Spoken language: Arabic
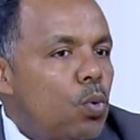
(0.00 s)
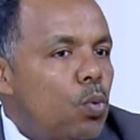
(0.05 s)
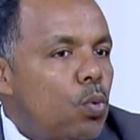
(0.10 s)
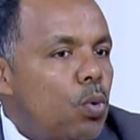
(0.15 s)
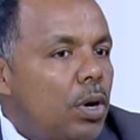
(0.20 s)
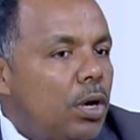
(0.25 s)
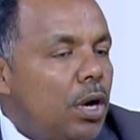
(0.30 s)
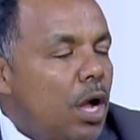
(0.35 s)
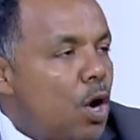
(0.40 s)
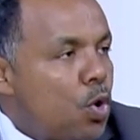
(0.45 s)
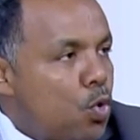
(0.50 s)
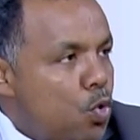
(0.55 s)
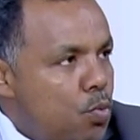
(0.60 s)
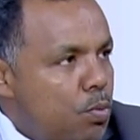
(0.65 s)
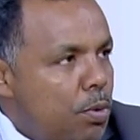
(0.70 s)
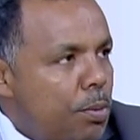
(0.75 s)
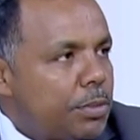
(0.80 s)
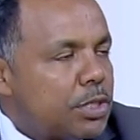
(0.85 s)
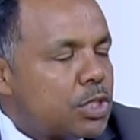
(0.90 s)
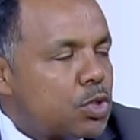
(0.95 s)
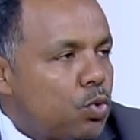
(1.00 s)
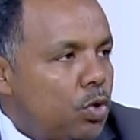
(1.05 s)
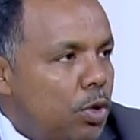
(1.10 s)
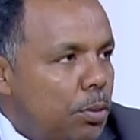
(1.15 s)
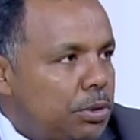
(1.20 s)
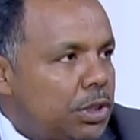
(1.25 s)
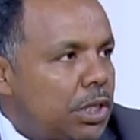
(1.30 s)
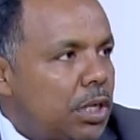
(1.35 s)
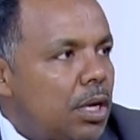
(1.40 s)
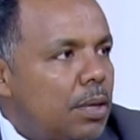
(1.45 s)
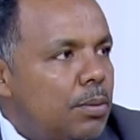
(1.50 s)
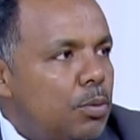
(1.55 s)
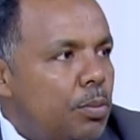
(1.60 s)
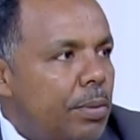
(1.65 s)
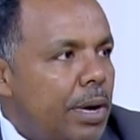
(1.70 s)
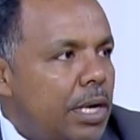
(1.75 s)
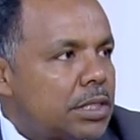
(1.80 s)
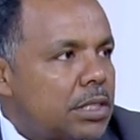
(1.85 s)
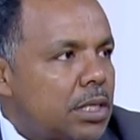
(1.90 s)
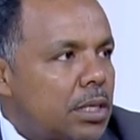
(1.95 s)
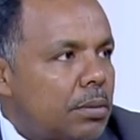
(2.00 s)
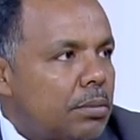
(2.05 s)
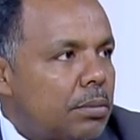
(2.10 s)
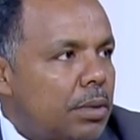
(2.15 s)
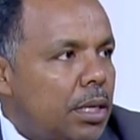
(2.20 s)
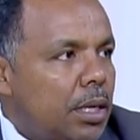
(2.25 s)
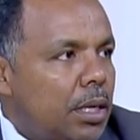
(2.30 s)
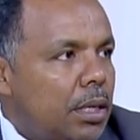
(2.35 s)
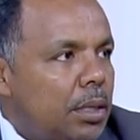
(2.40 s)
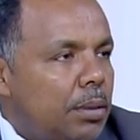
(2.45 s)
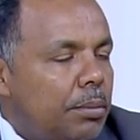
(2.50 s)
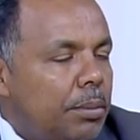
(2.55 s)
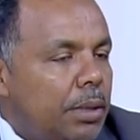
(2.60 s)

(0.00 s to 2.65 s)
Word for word: والحكومة مسؤولة بشكل مباشر يعني